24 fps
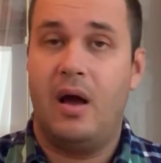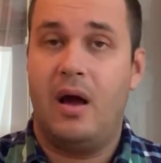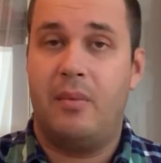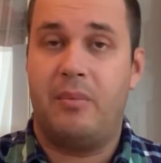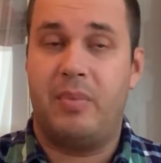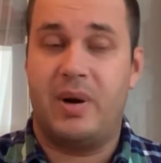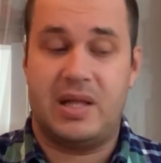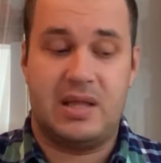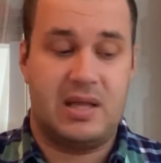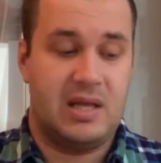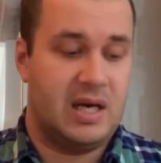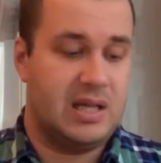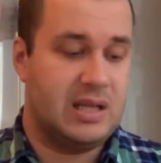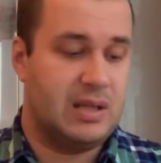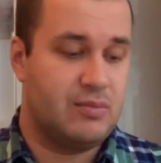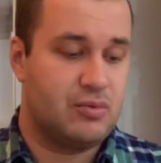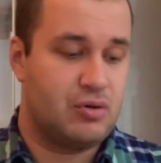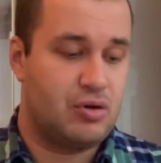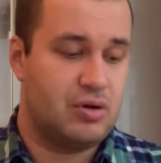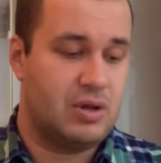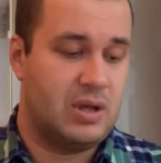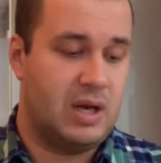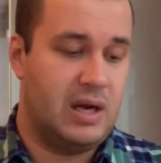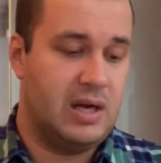По данным
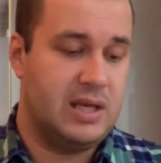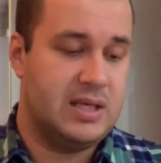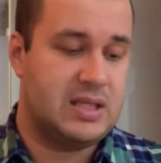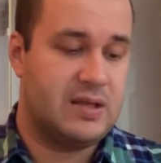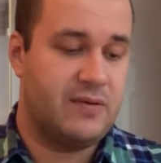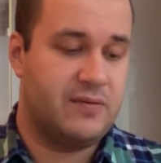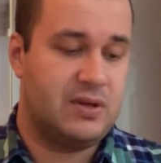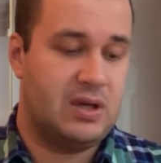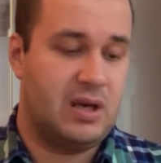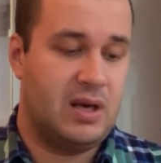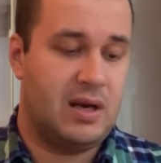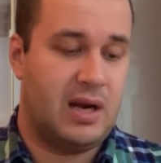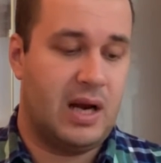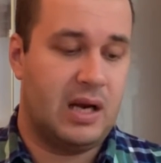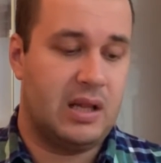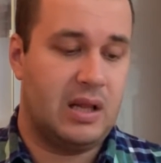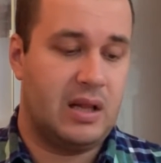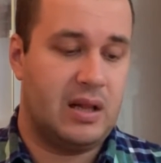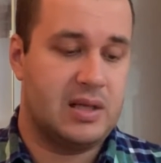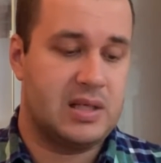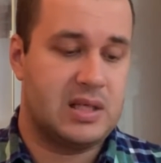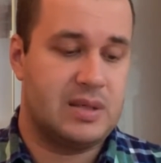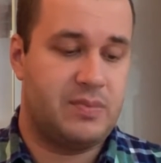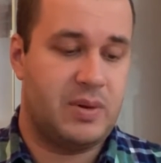журналистов
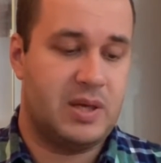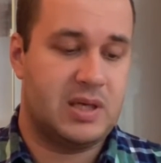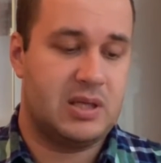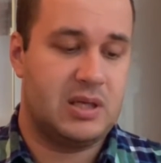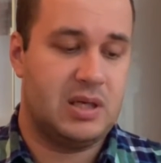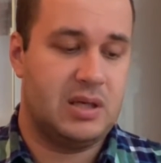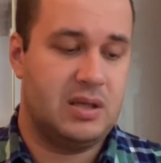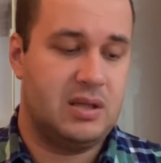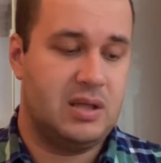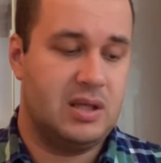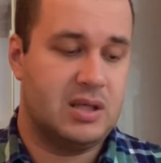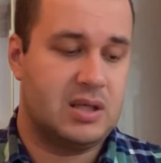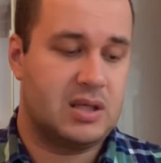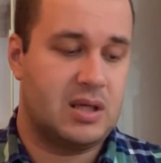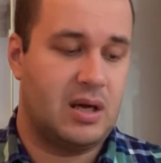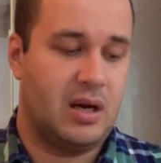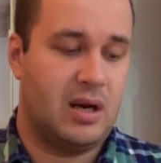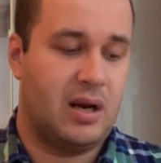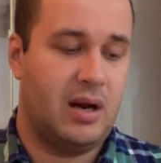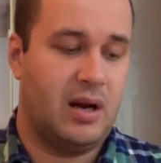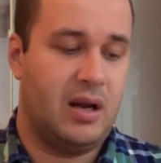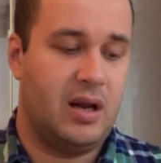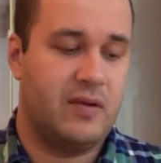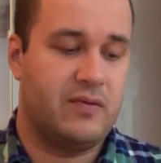телеканала, за последние
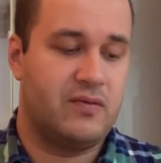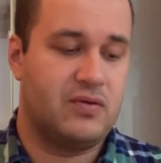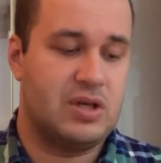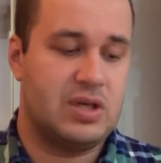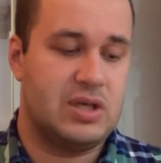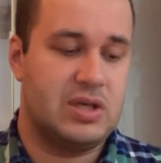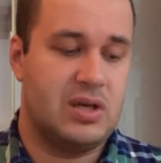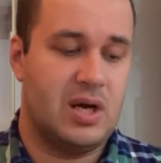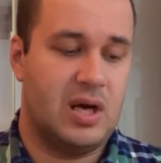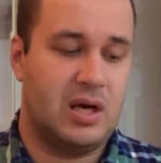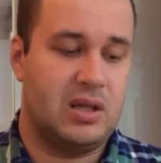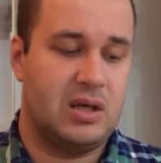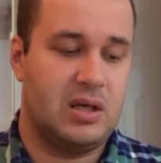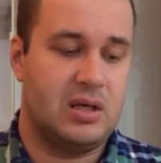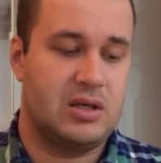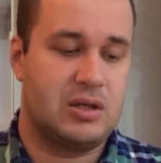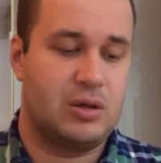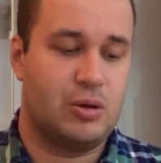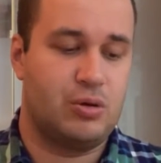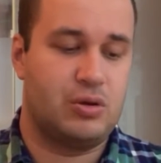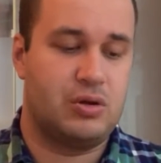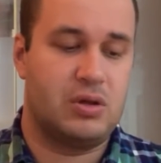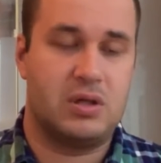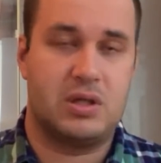несколько лет в жизни актрисы
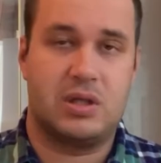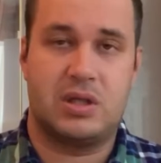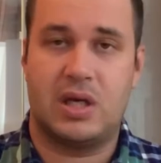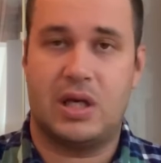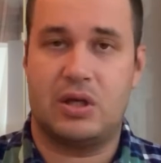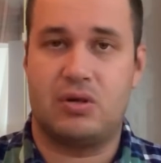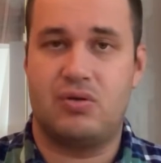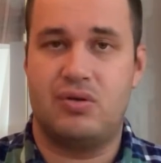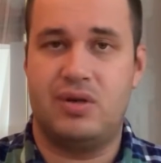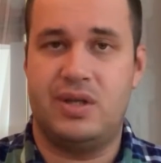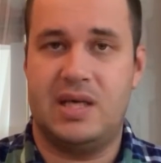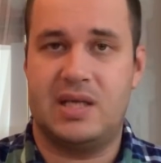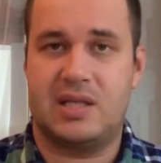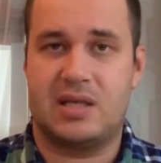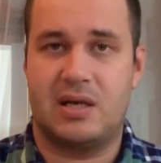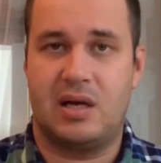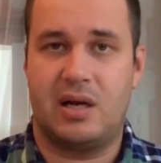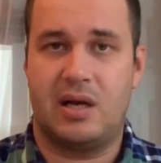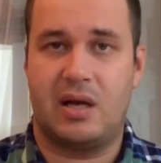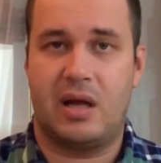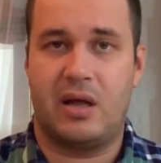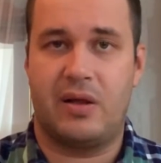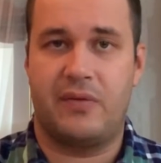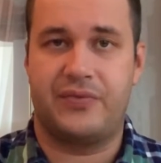случилось сразу
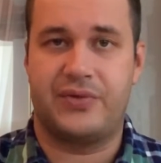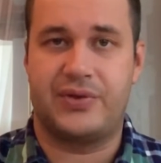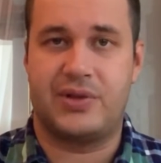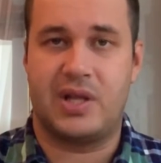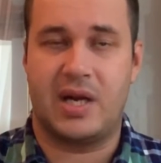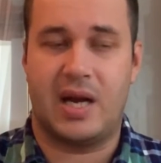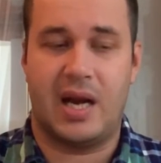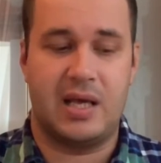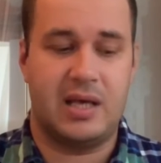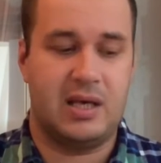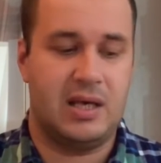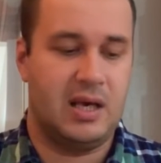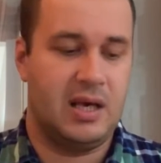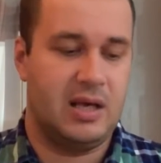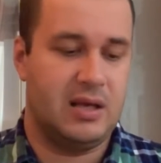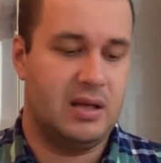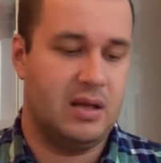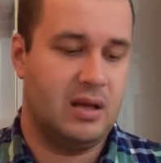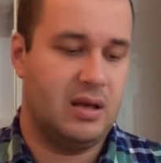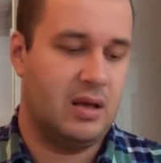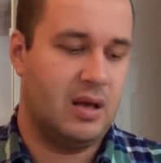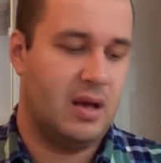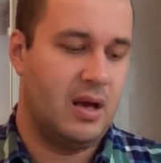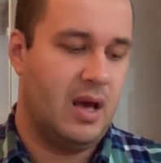несколько
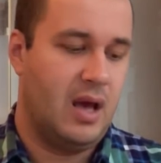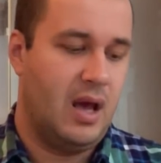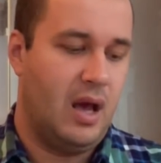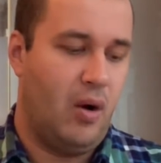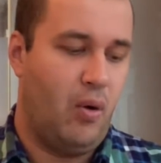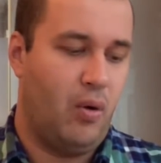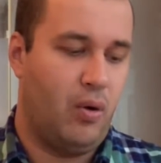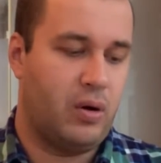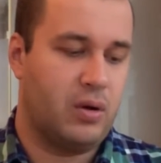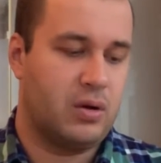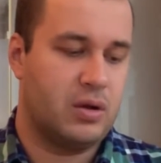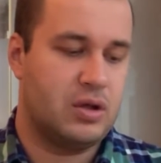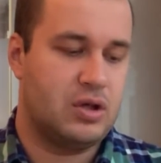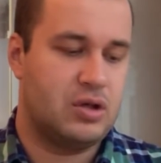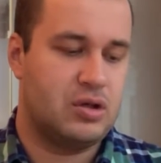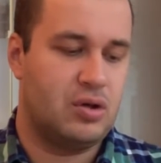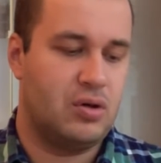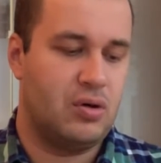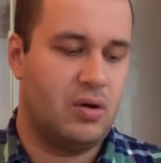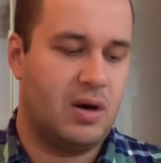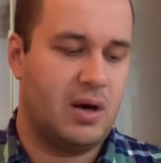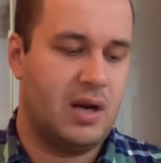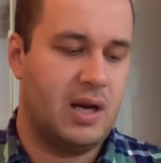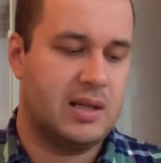трагедий. Около
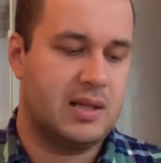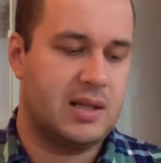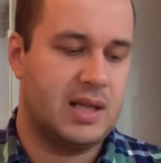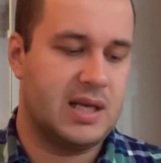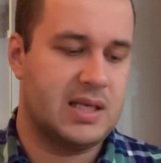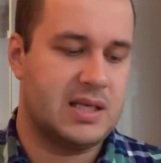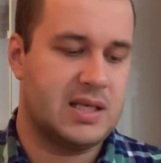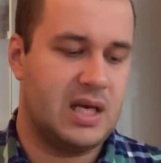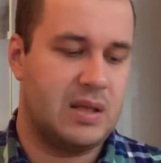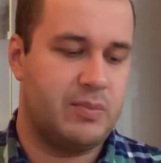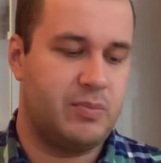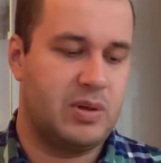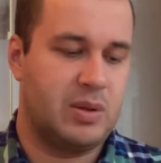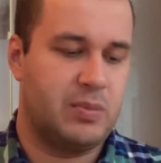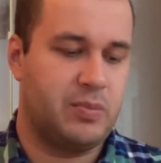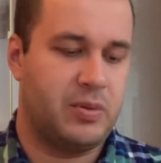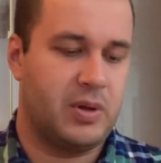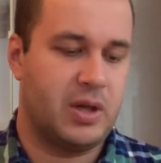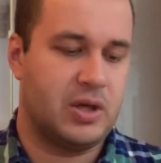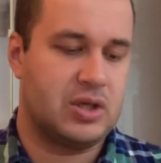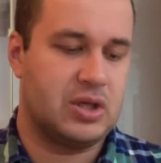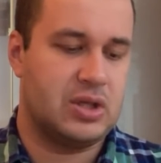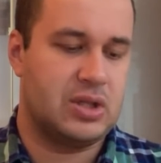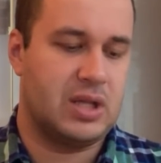четырех лет назад,
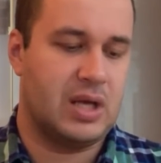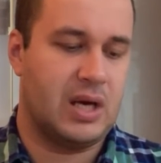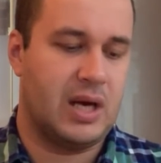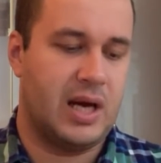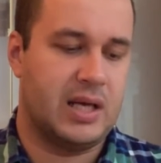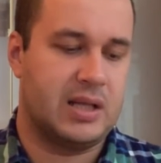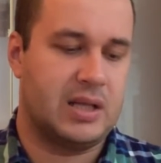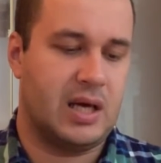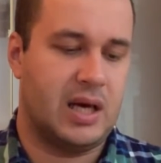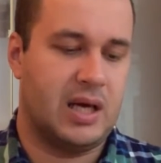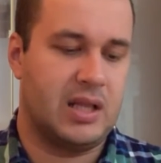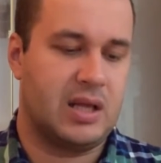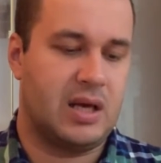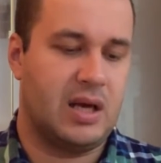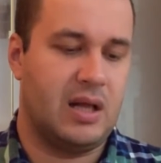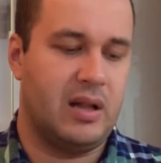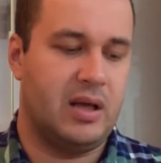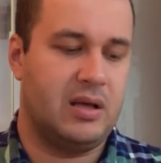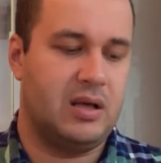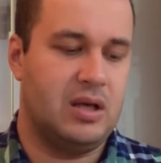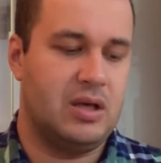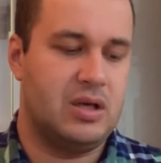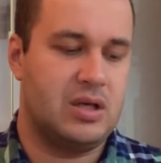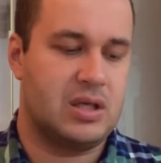предположительно, от
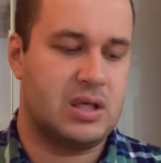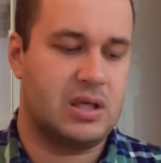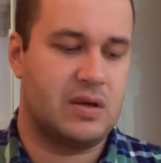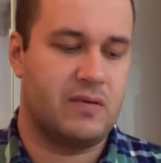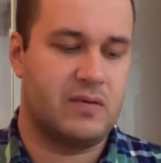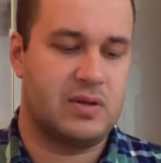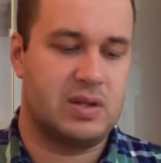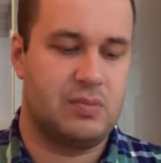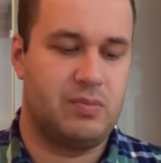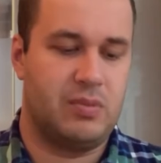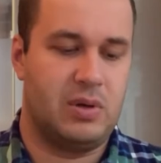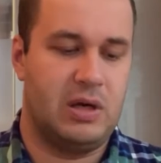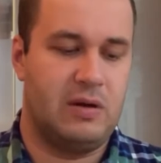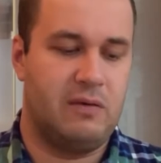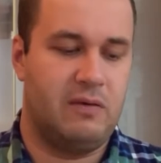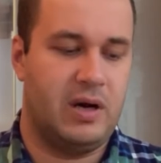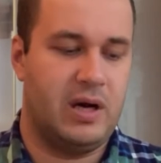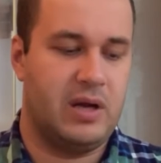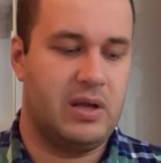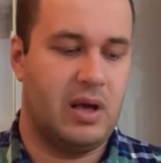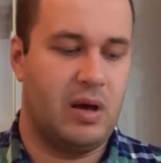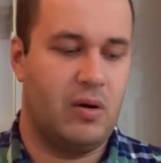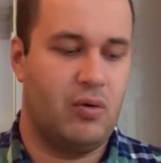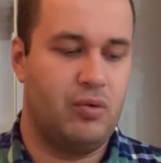онкологического
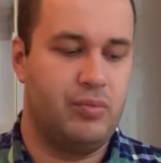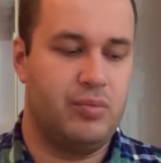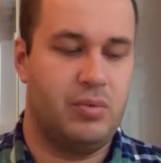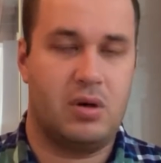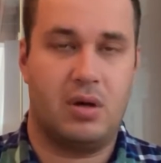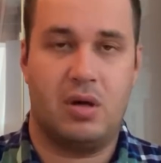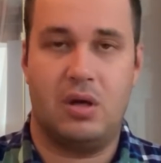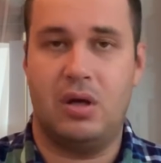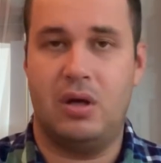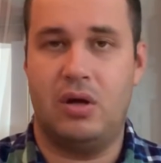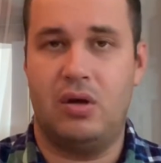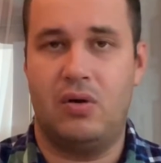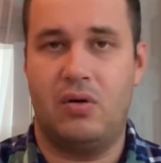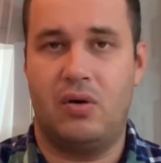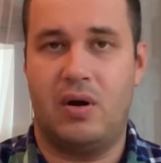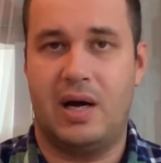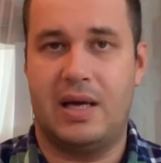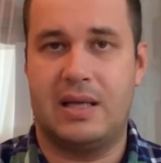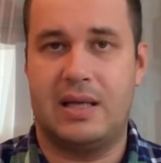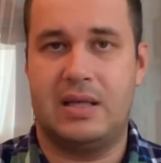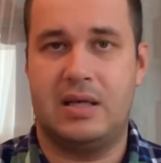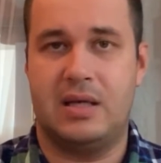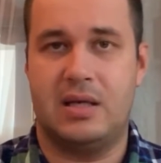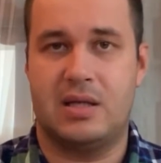заболевания умер и ее
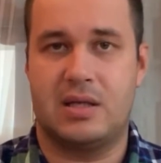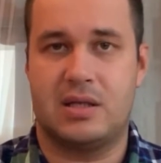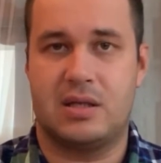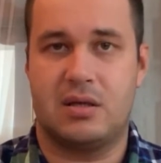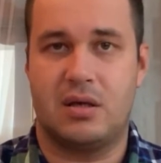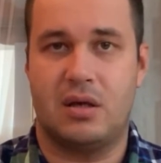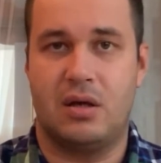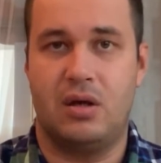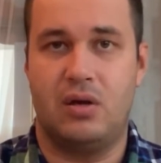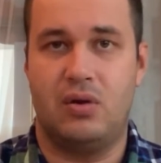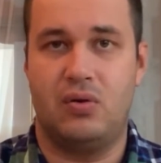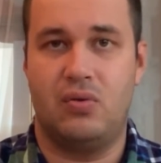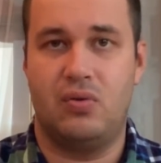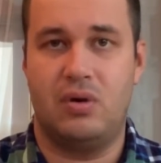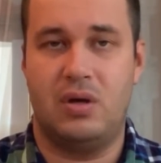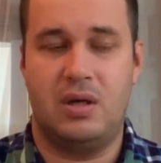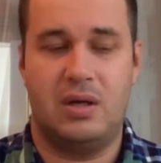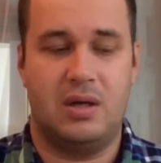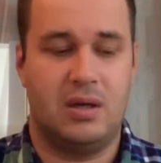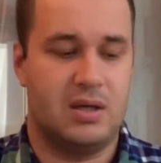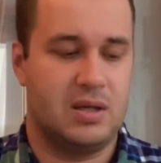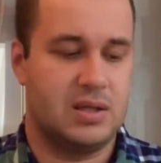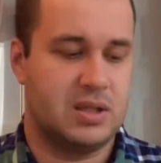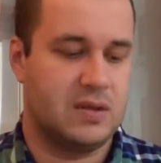отец
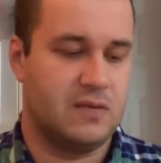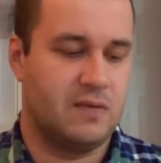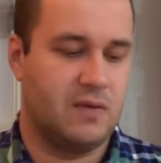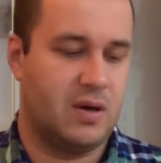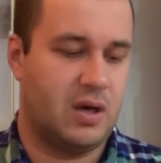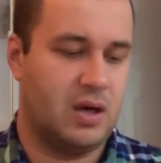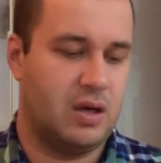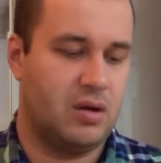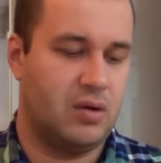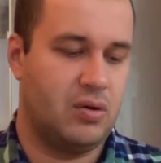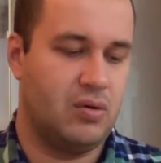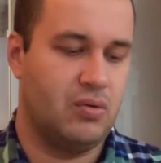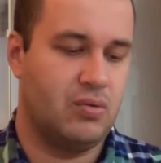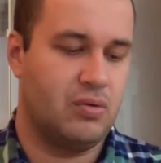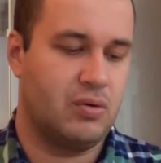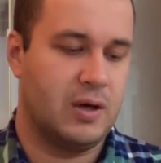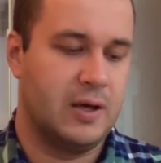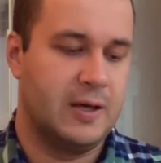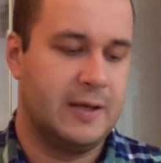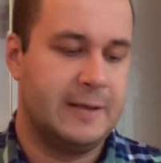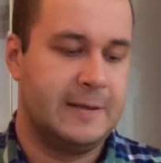Юрий Заворотнюк.